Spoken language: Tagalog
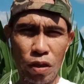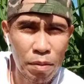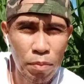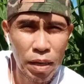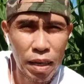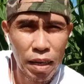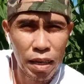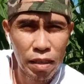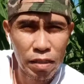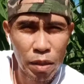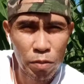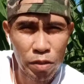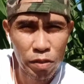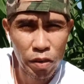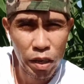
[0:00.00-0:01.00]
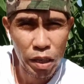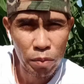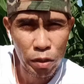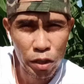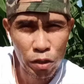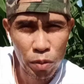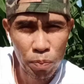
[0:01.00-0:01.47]
Mga
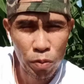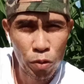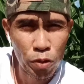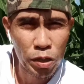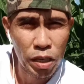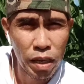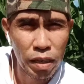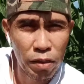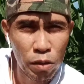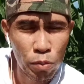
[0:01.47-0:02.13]
subscribers ko po dyan,